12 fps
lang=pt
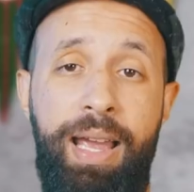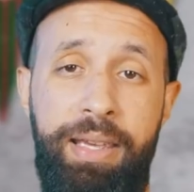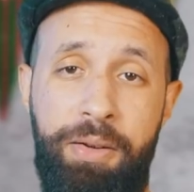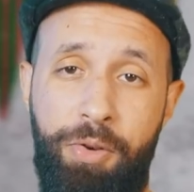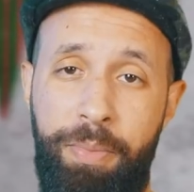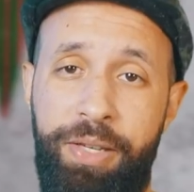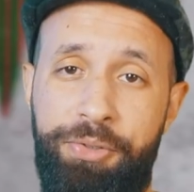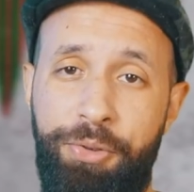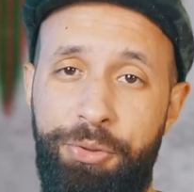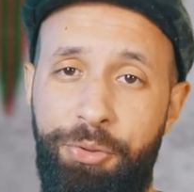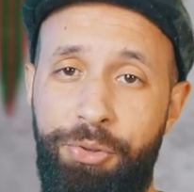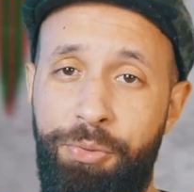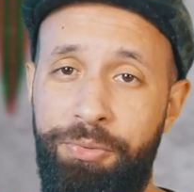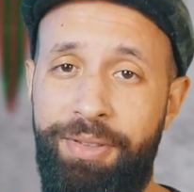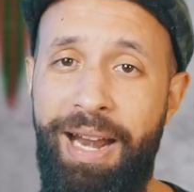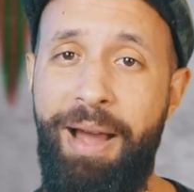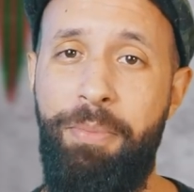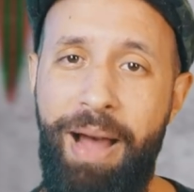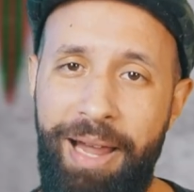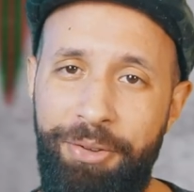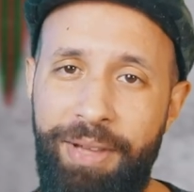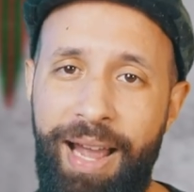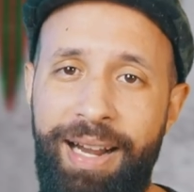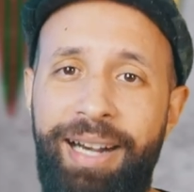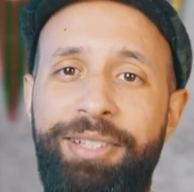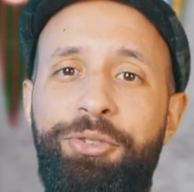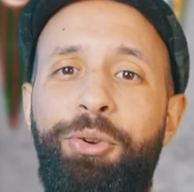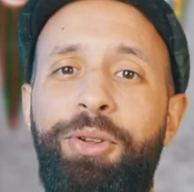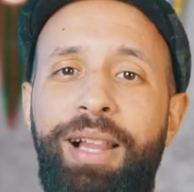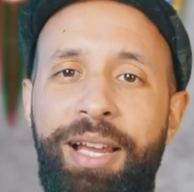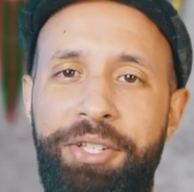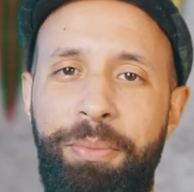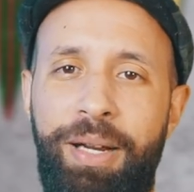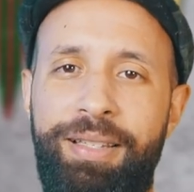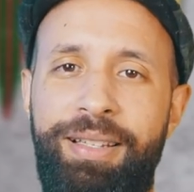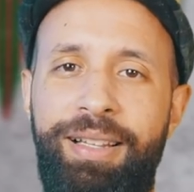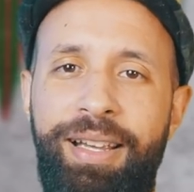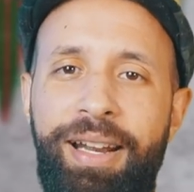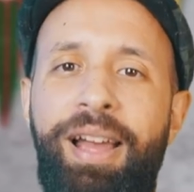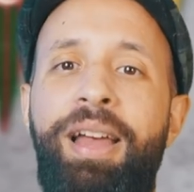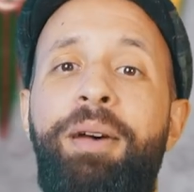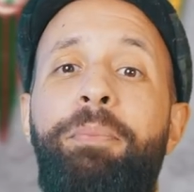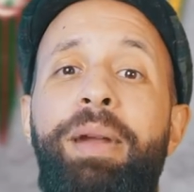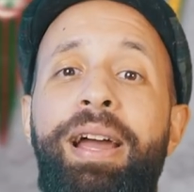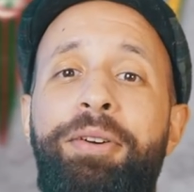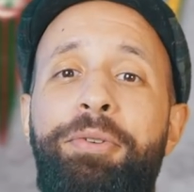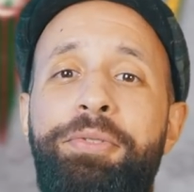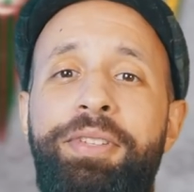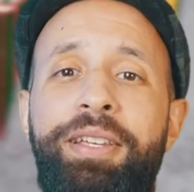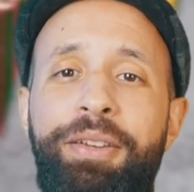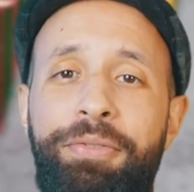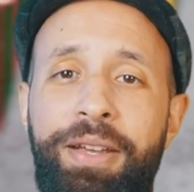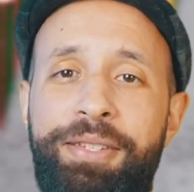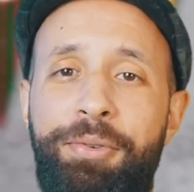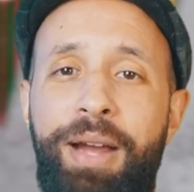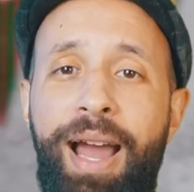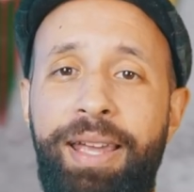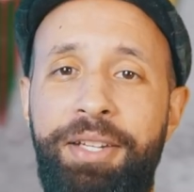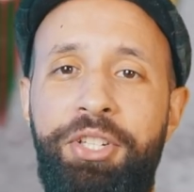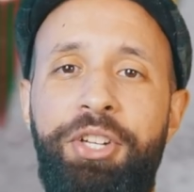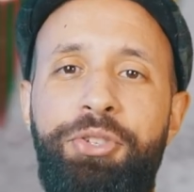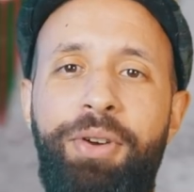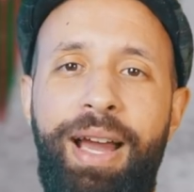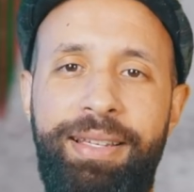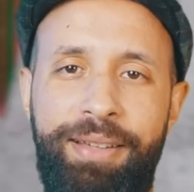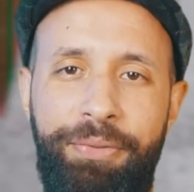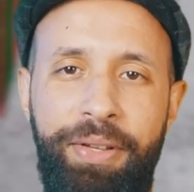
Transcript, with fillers: Aí começou todo um trabalho da cartolagem brasileira para conseguir fazer o Garrincha jogar essa